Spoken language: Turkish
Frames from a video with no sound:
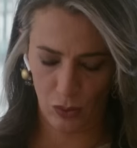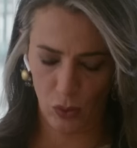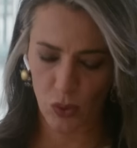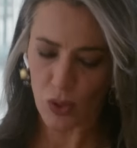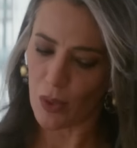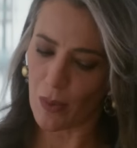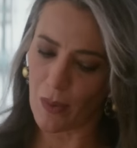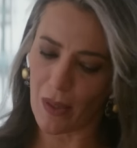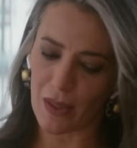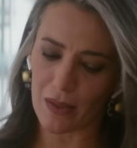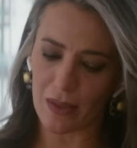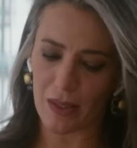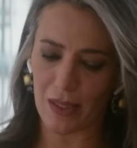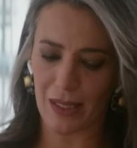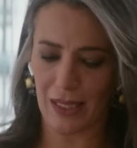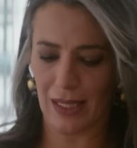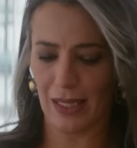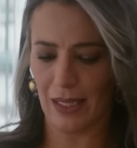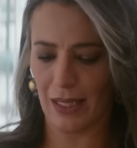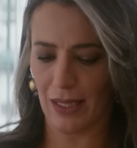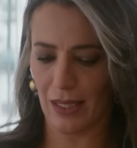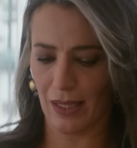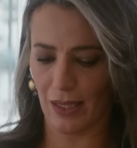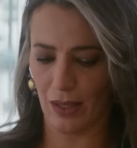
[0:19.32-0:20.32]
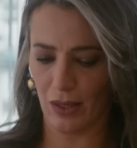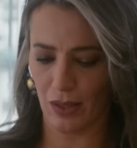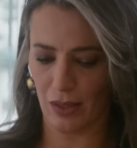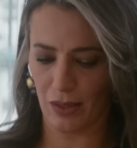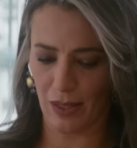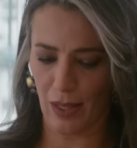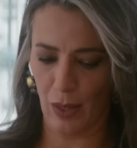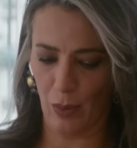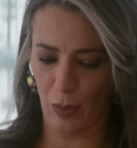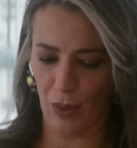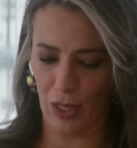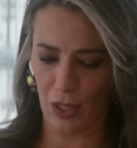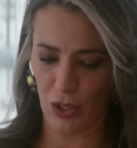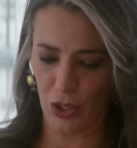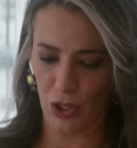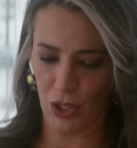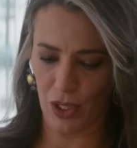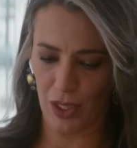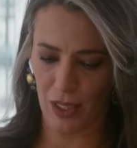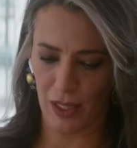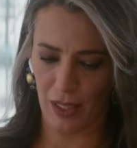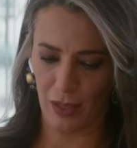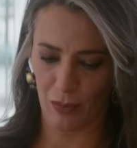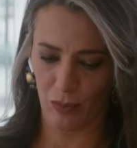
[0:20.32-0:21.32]
O zaman sizi yemeğe
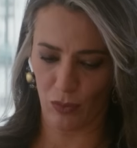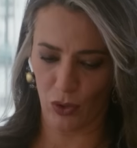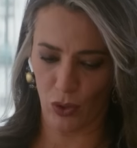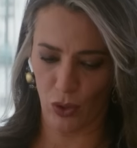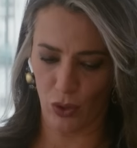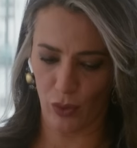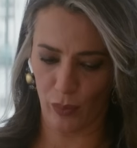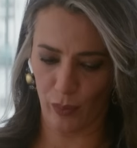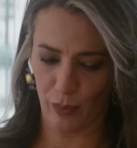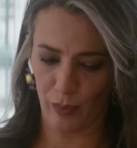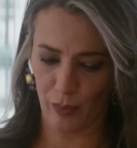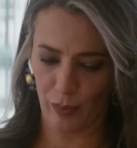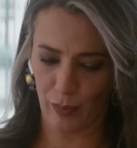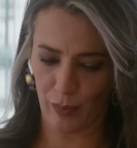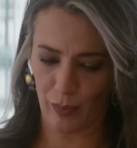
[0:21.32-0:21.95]
çıkarayım diyorum.